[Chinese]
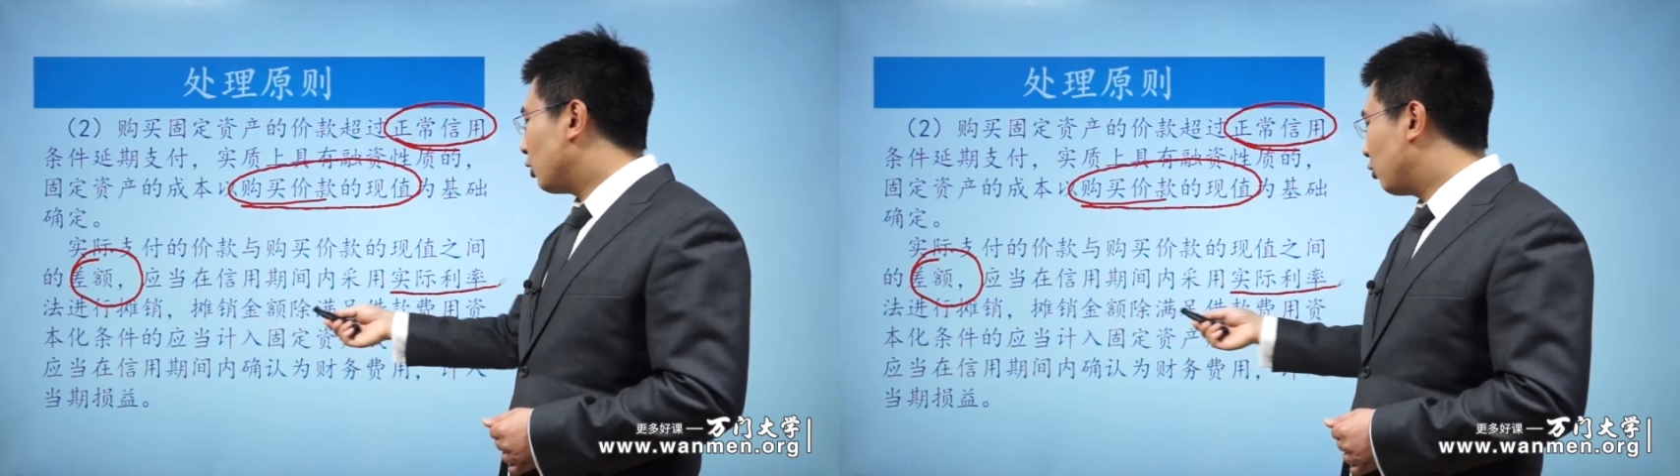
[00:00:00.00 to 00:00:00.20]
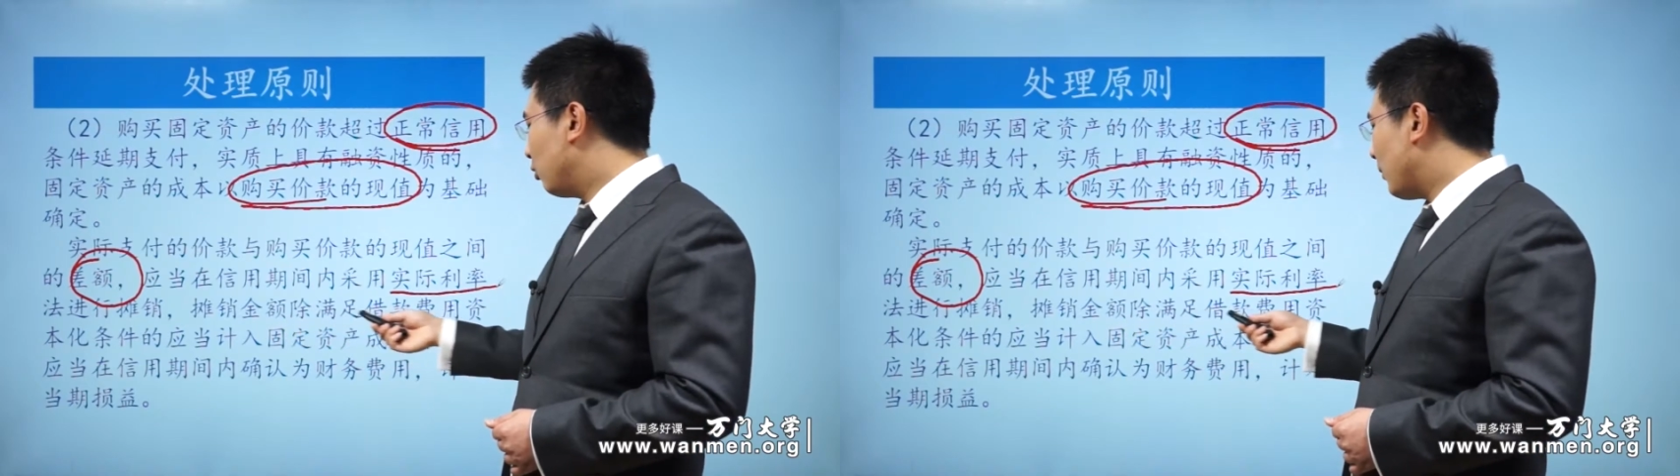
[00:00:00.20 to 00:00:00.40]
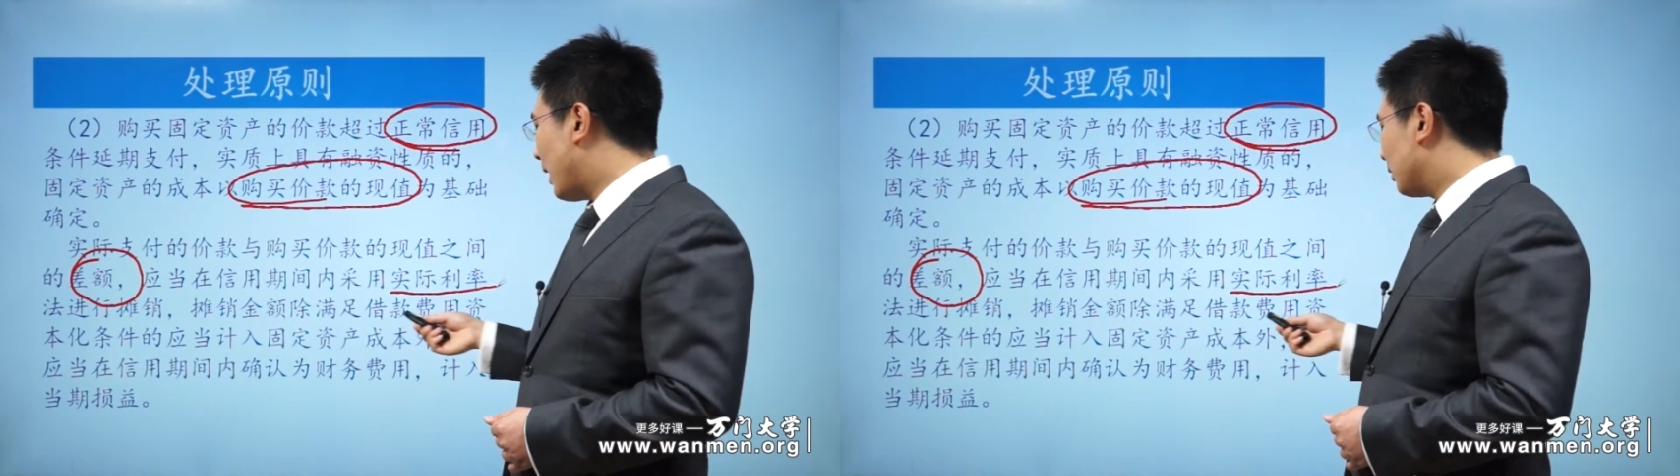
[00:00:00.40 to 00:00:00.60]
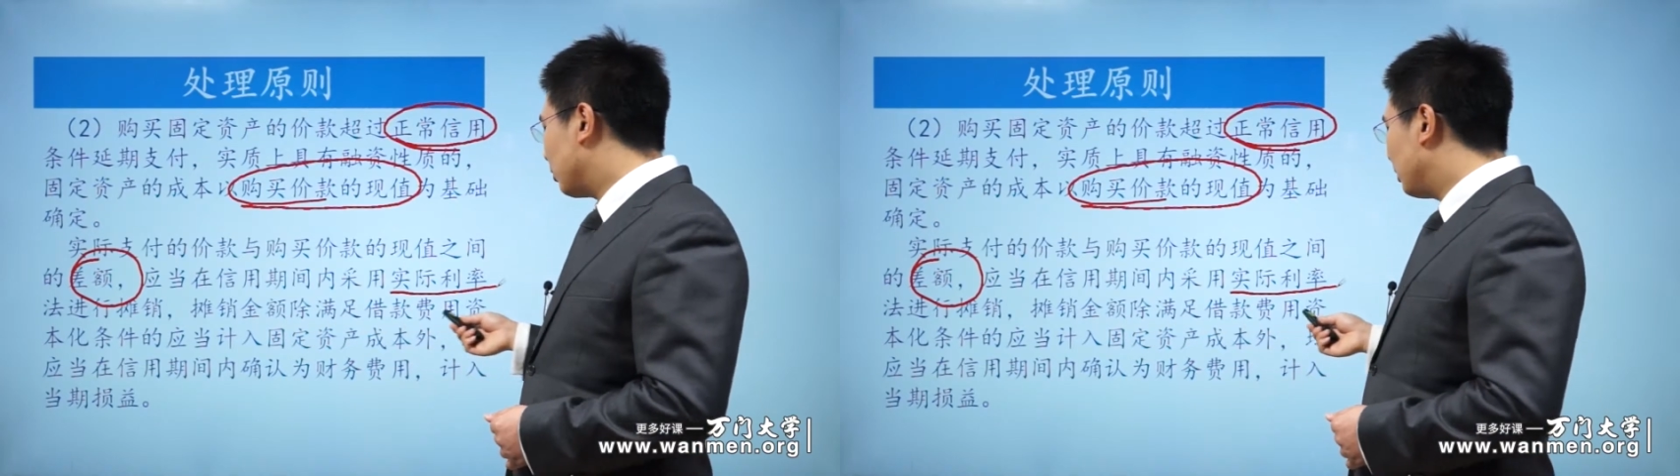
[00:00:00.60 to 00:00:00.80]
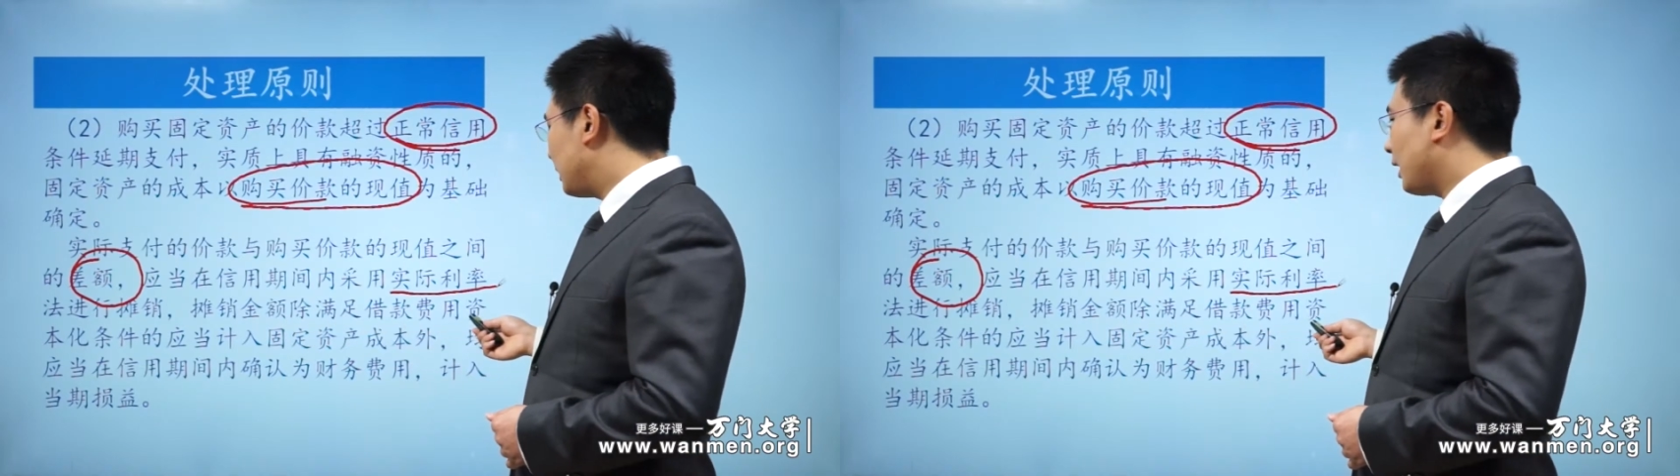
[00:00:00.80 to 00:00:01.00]
除
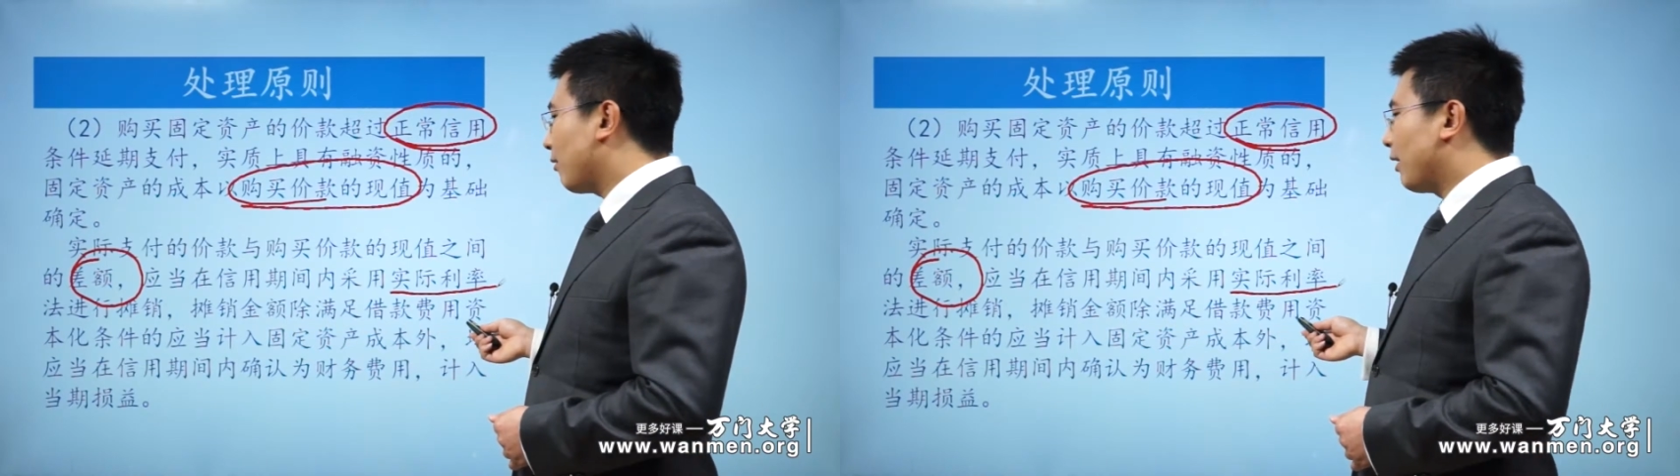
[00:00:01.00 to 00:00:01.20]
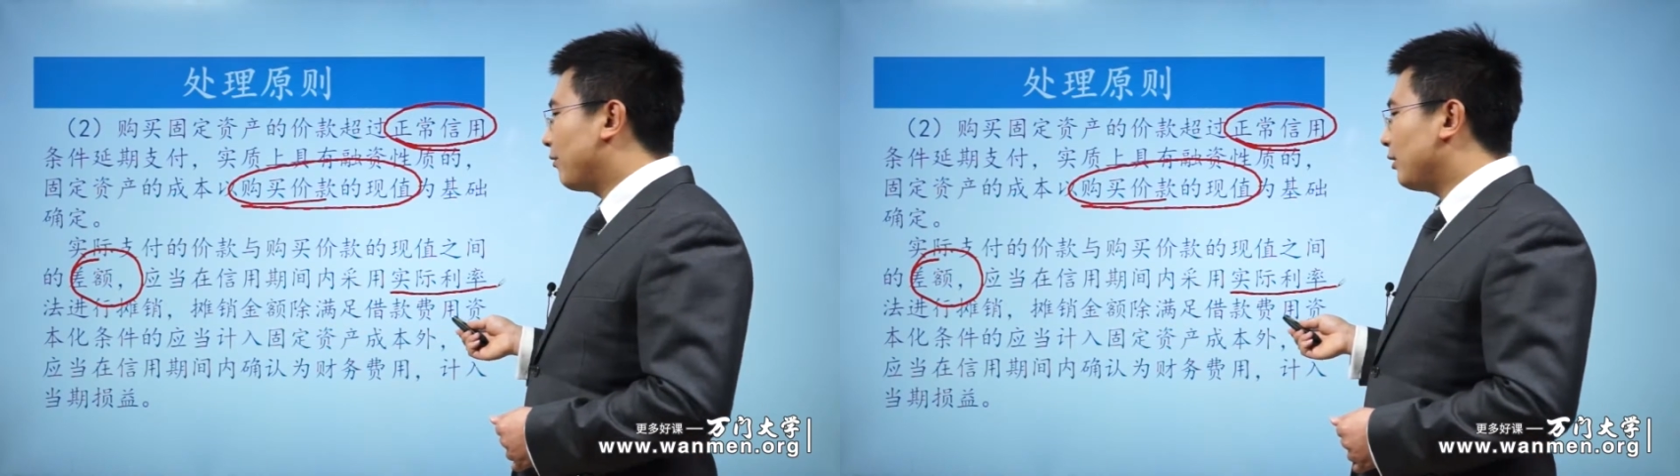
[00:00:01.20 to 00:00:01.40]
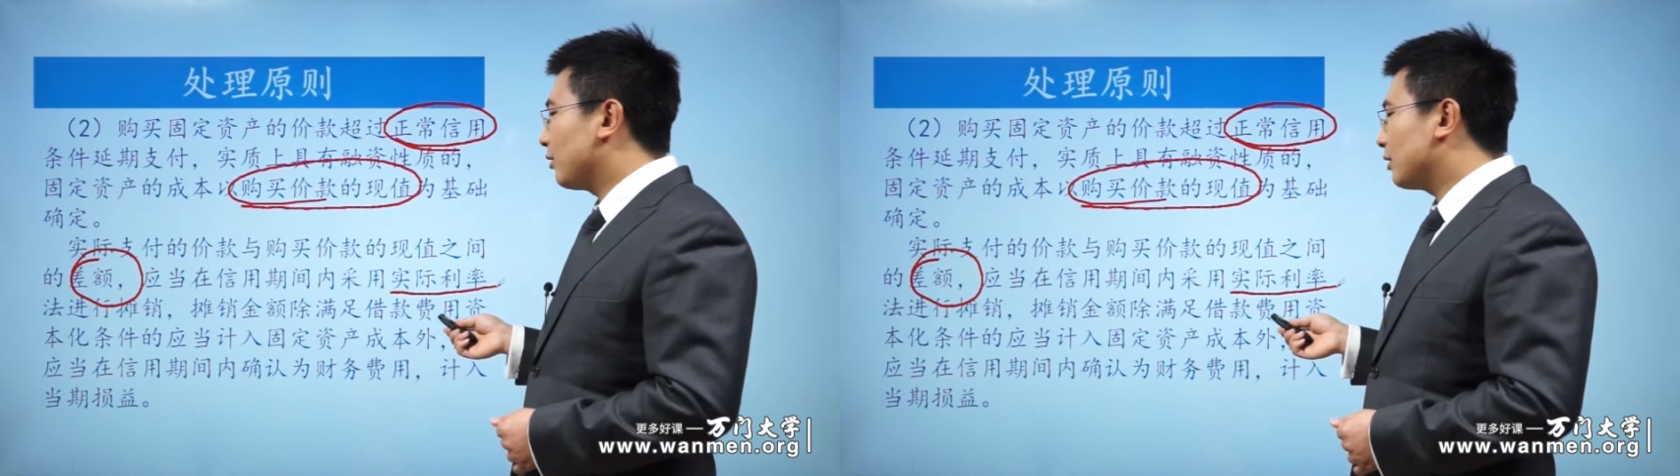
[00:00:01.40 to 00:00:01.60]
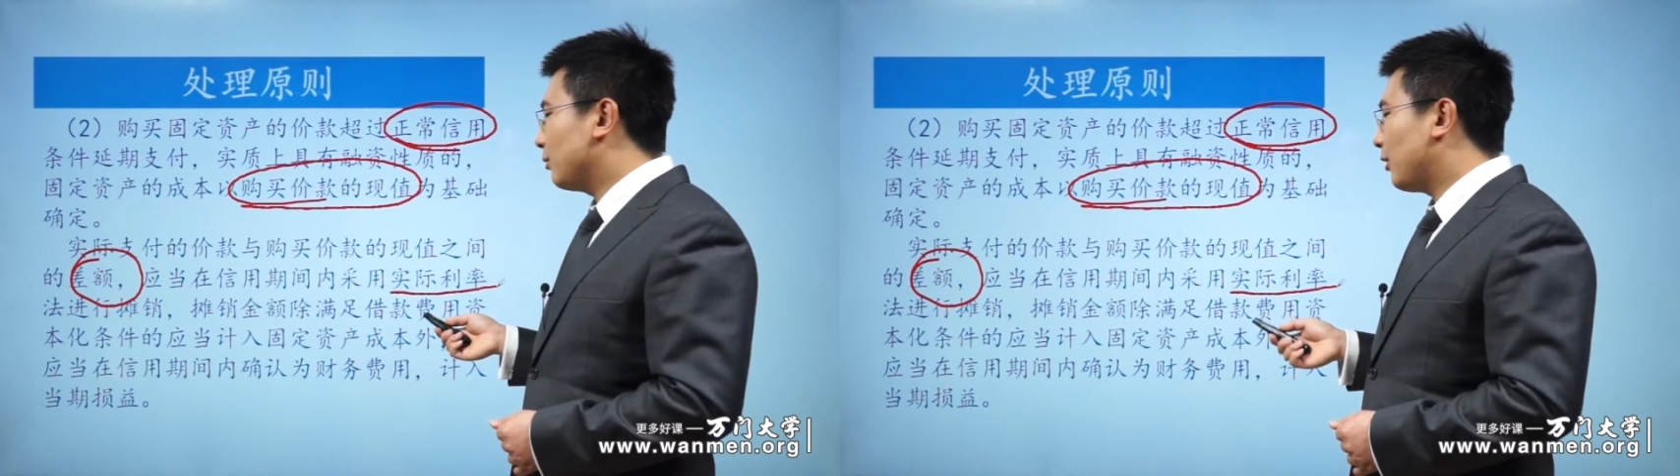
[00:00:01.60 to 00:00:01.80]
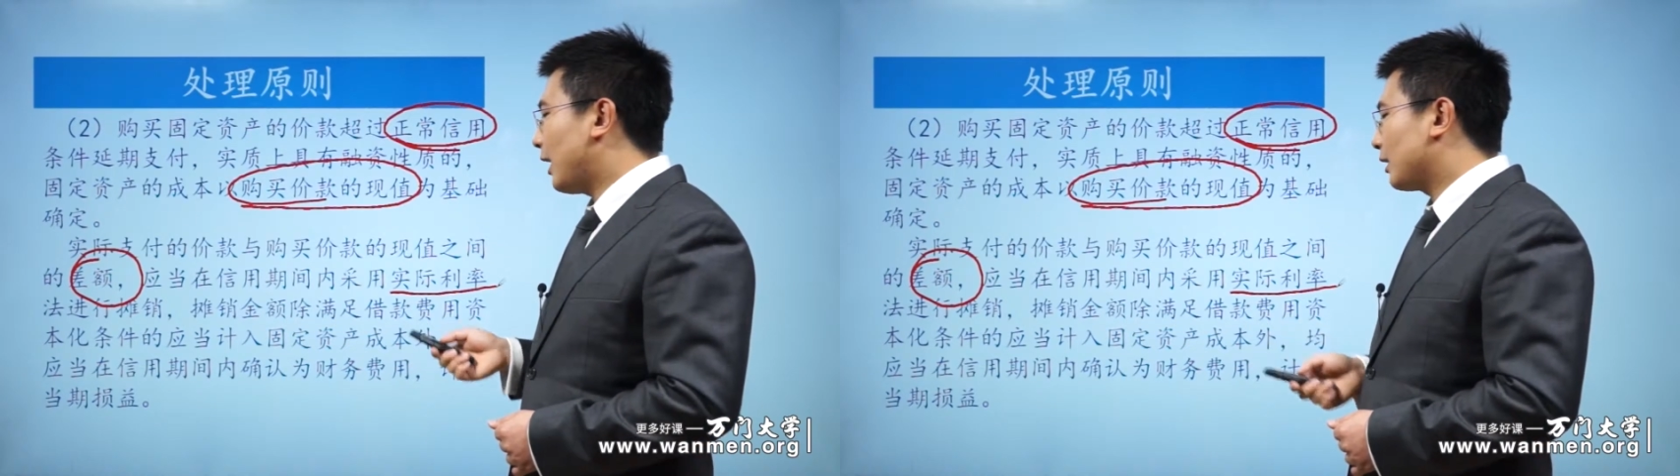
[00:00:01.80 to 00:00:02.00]
满足借款费用
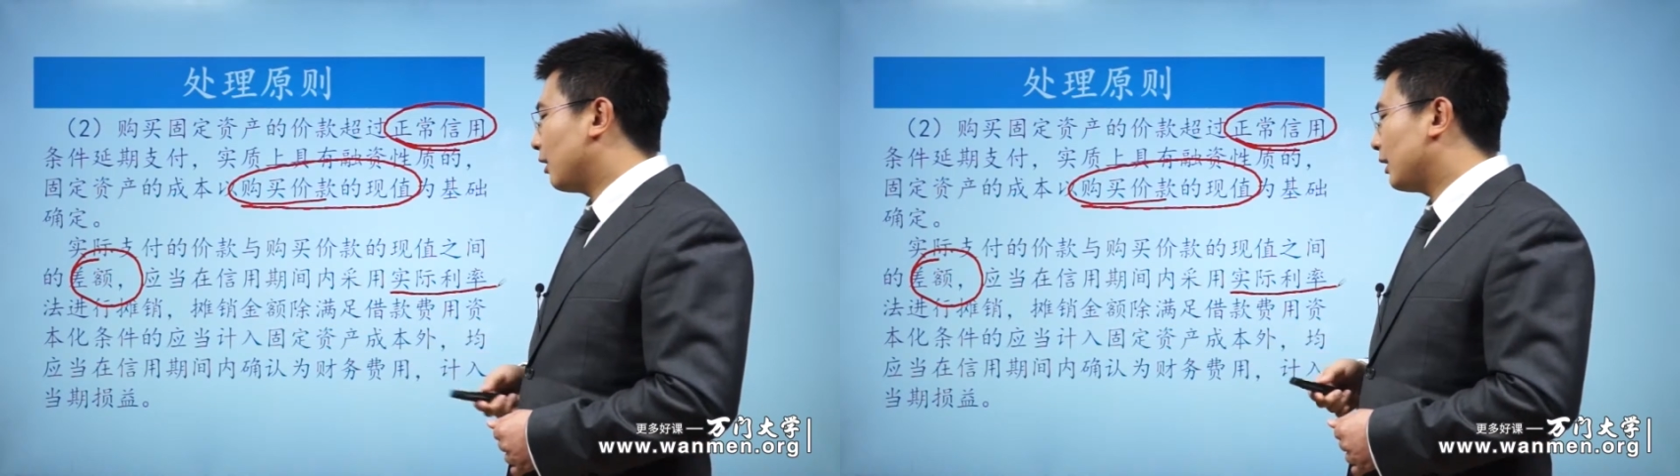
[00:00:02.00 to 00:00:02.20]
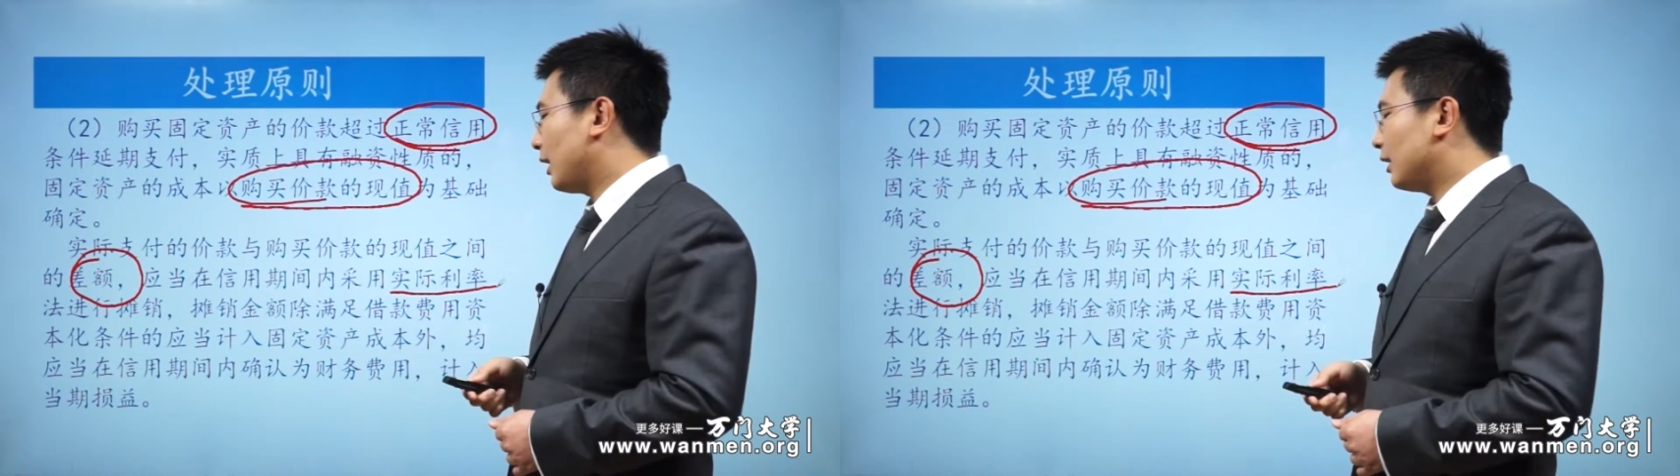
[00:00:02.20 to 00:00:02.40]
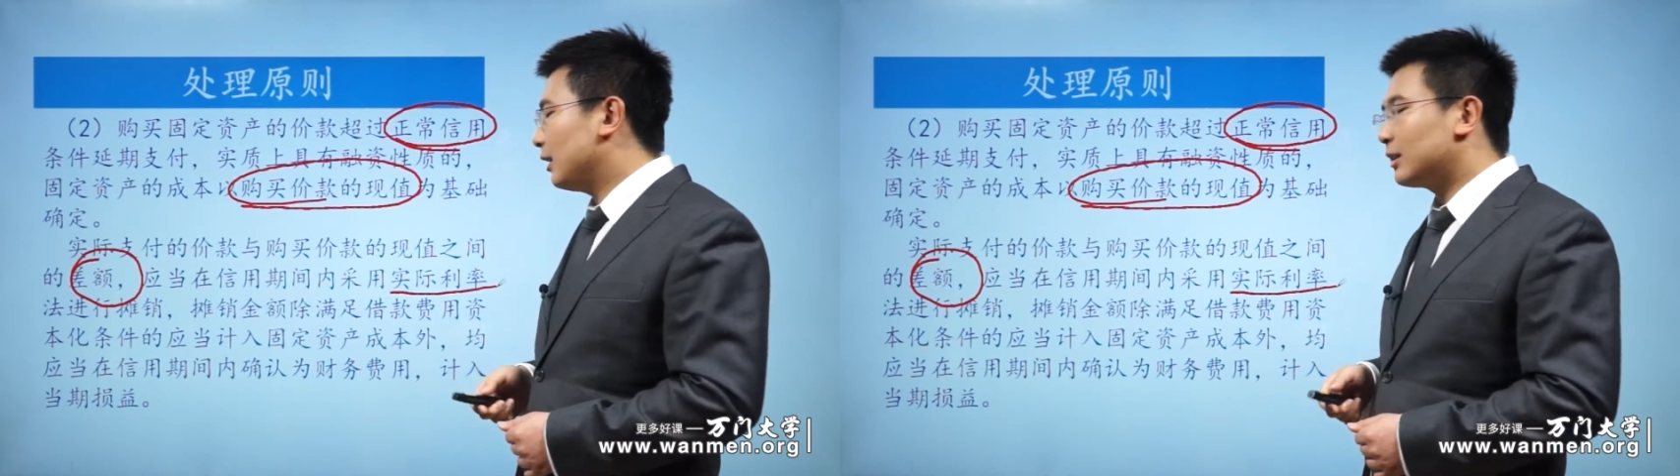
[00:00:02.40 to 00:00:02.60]
资本化条件，